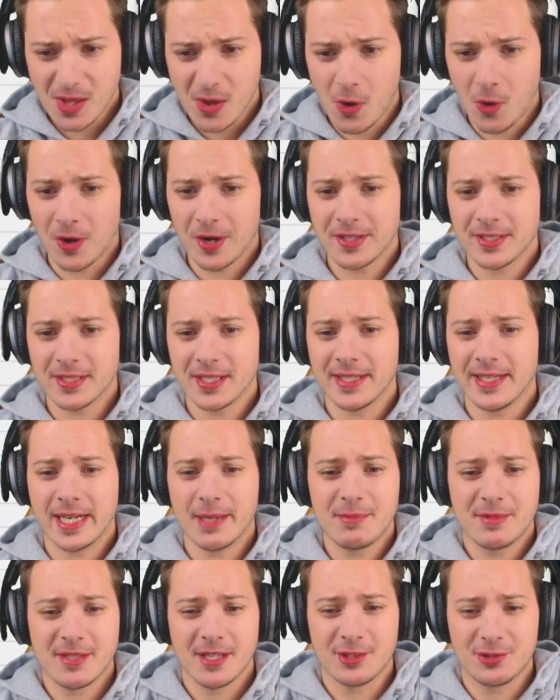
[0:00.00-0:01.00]
Und äh, da
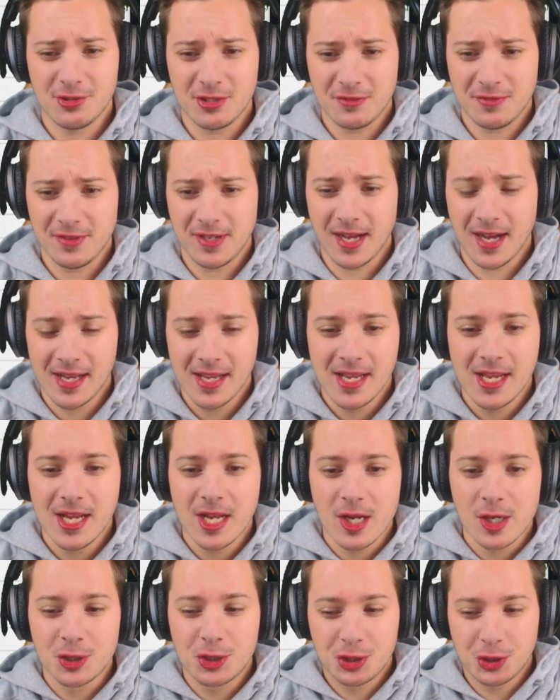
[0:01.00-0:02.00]
gibt es natürlich wieder
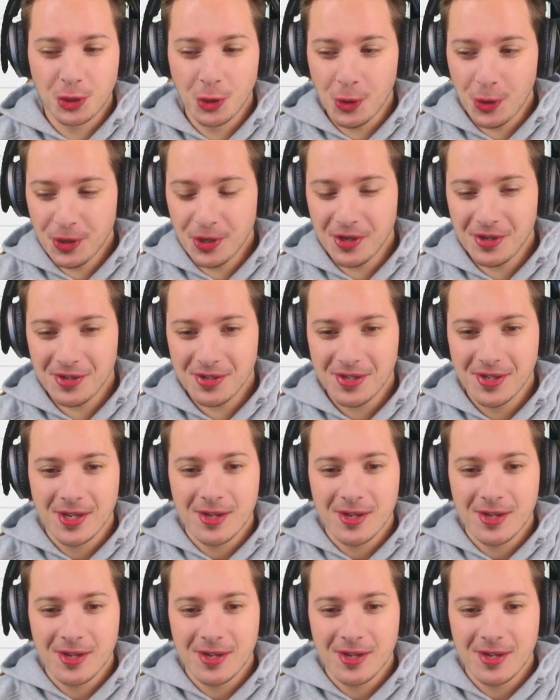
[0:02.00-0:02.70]
schöne,